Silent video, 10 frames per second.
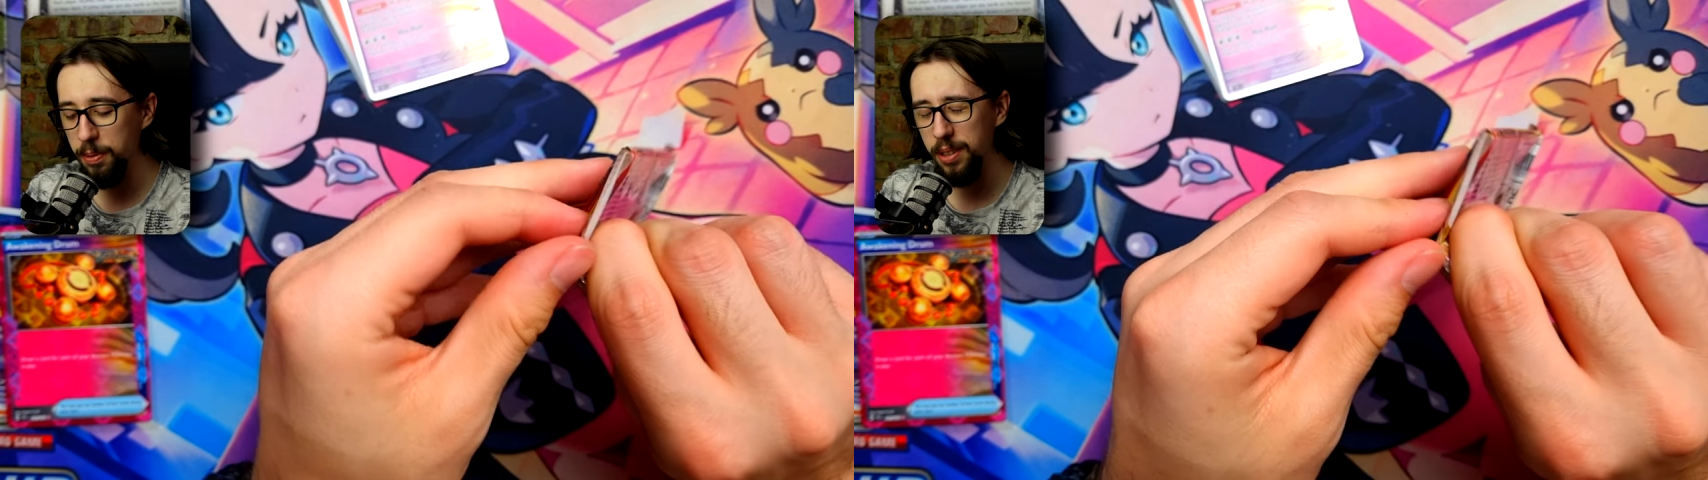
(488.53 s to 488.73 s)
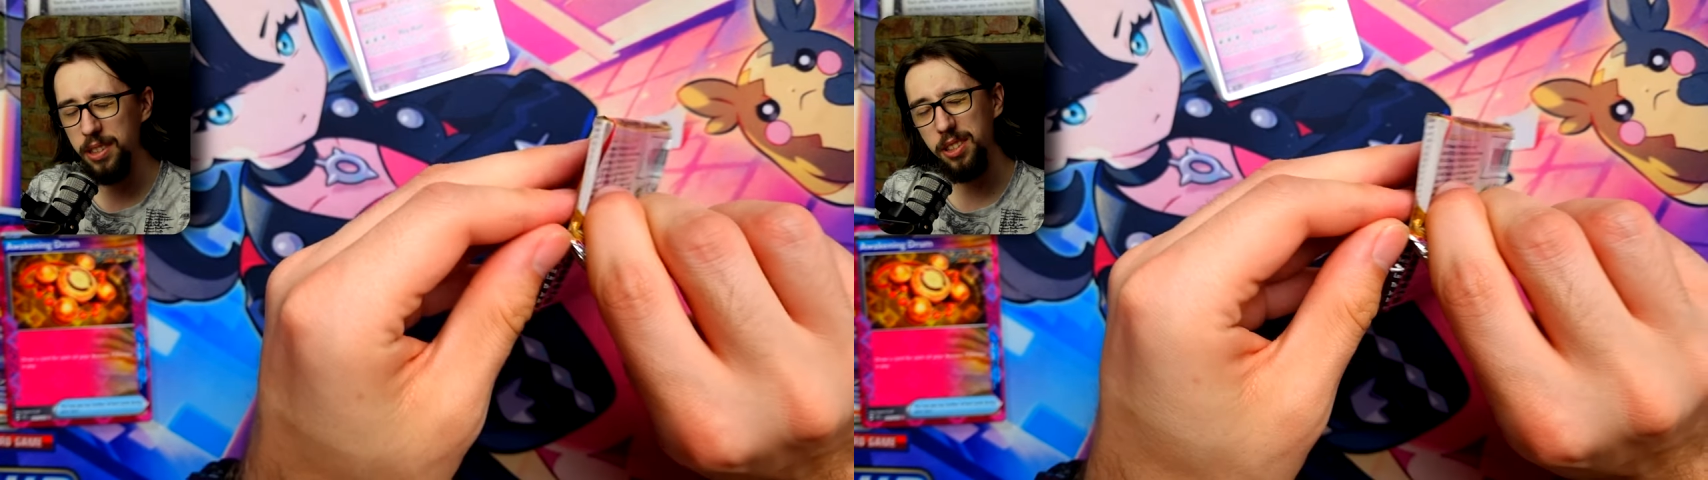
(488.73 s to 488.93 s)

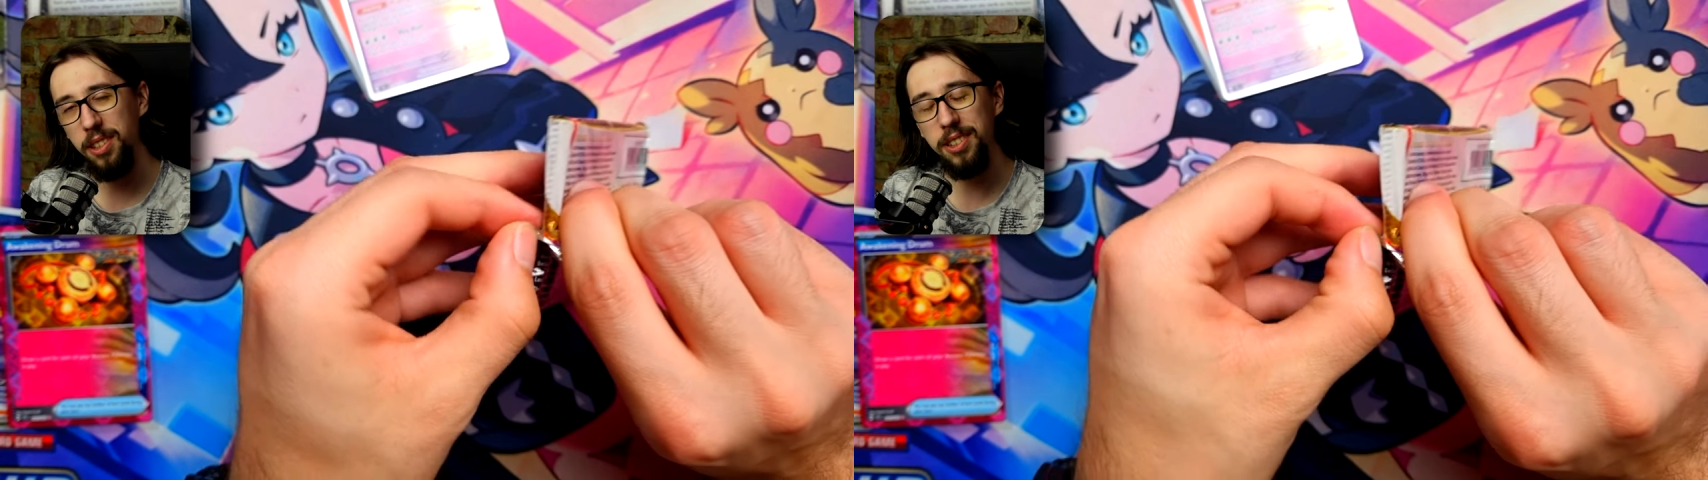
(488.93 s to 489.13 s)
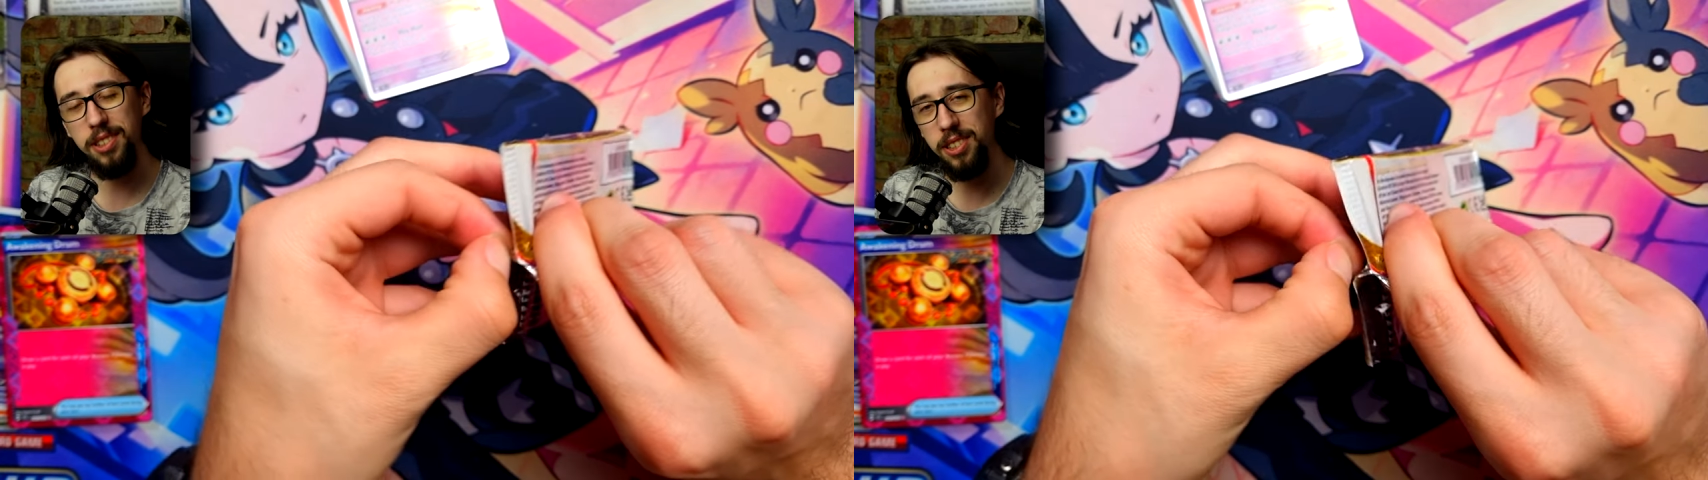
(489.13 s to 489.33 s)
powiedzieć
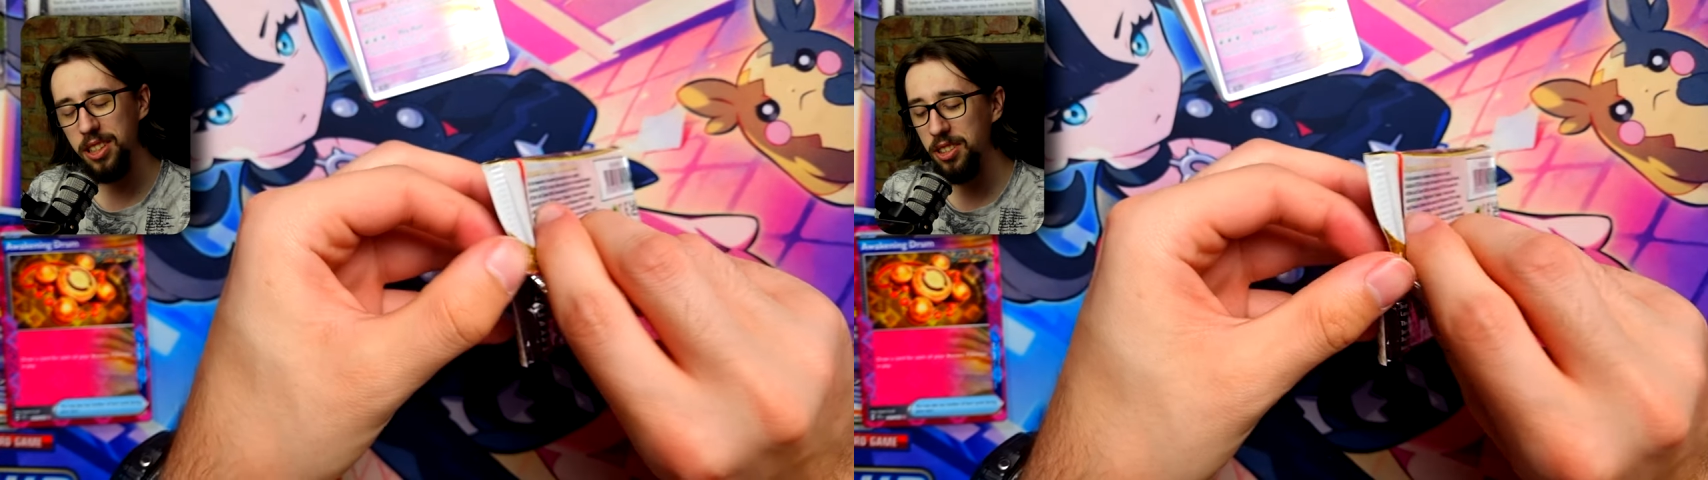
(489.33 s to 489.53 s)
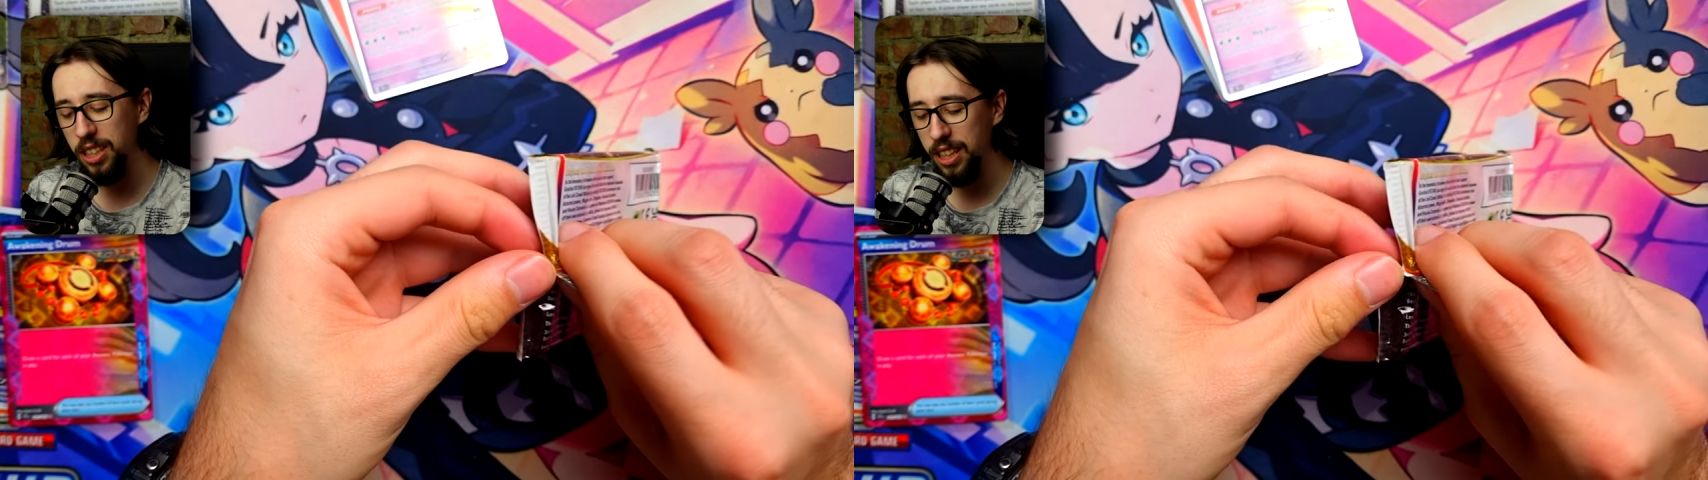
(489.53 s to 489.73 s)
Lost
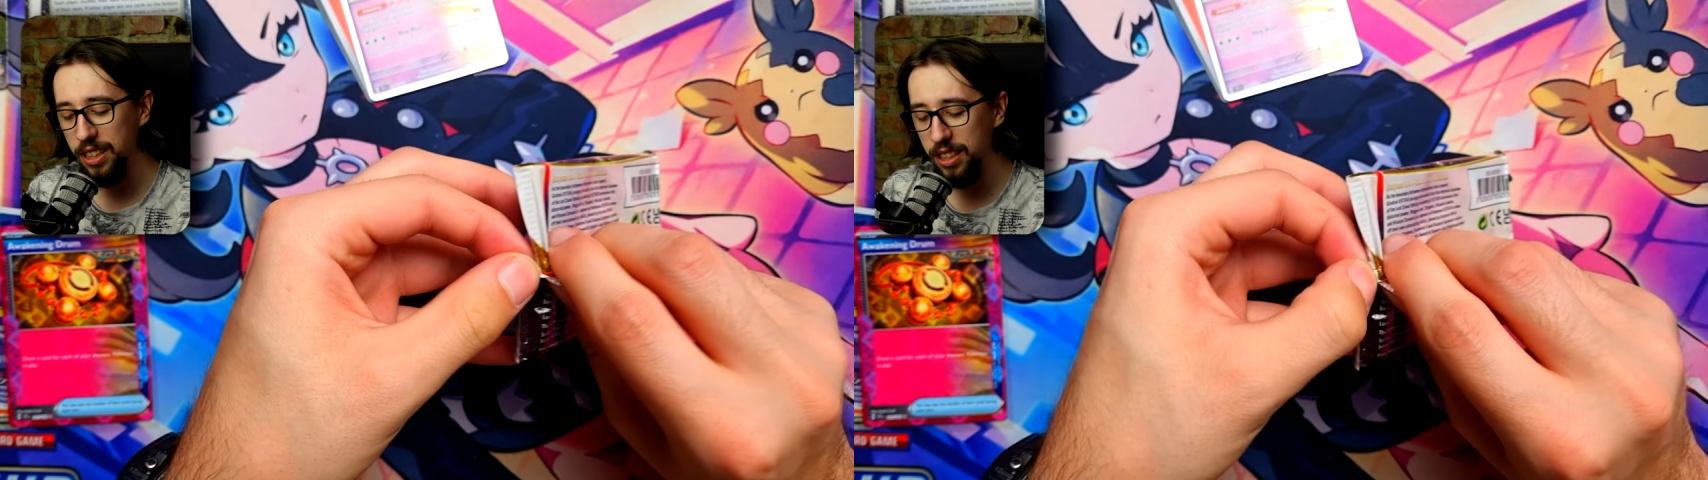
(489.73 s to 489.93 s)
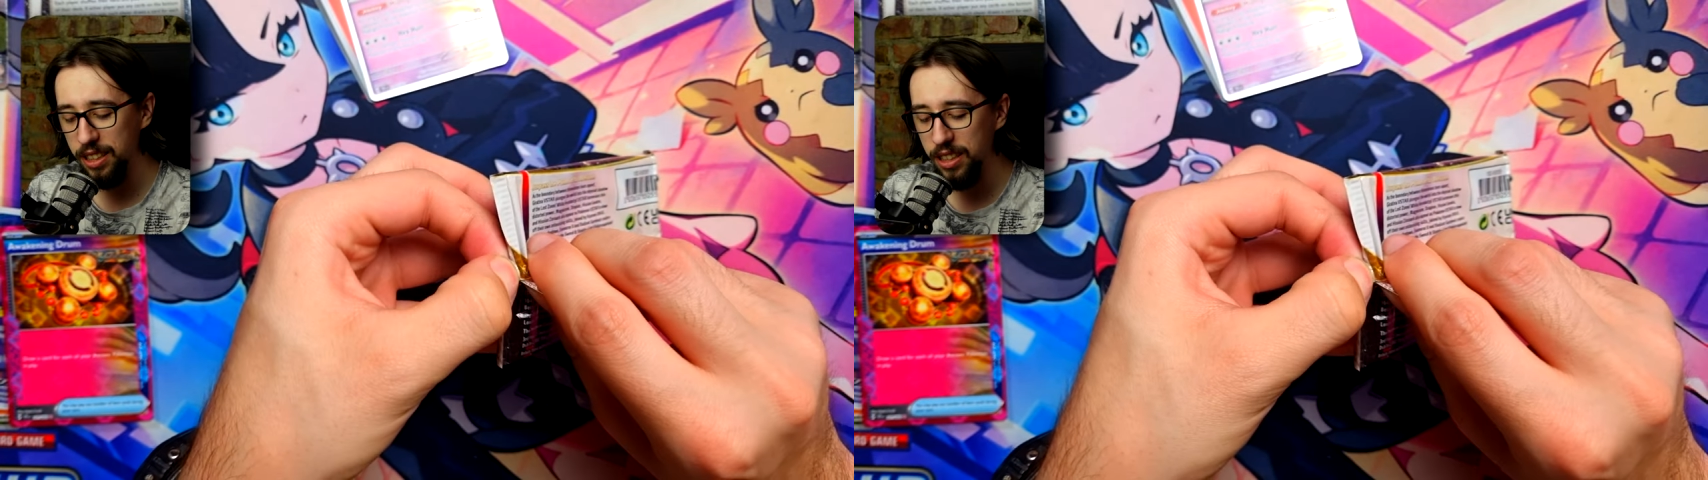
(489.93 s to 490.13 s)
Origin, ale
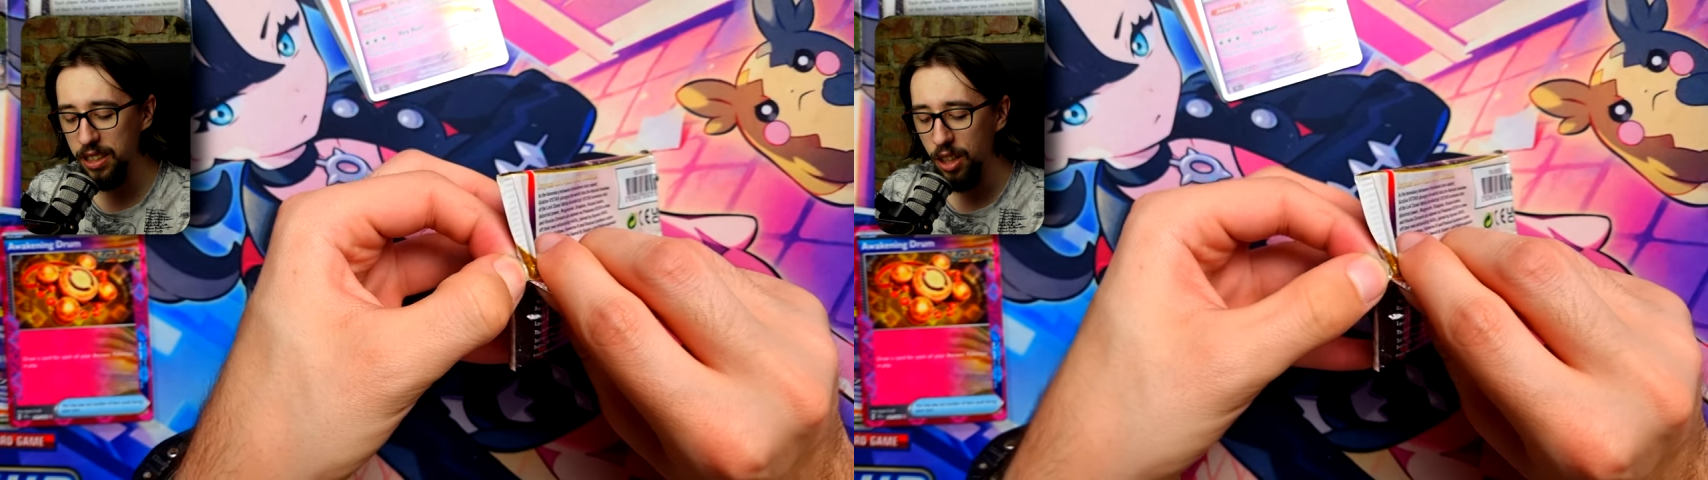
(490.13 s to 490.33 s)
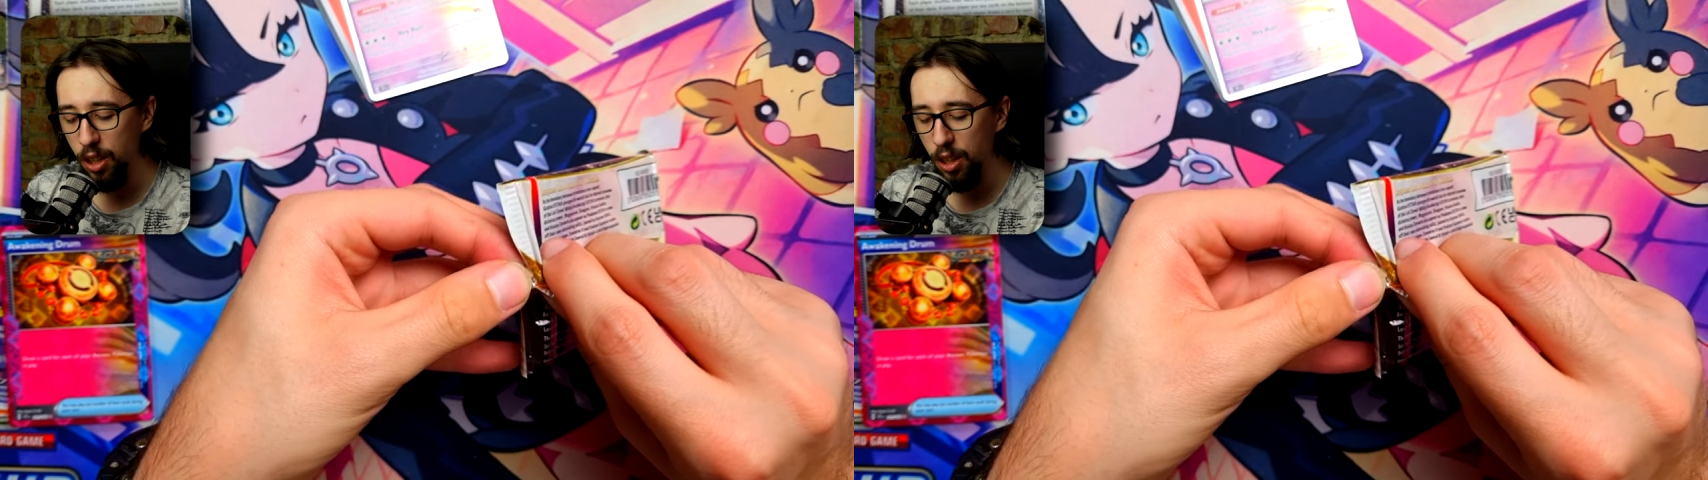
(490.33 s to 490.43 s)
taki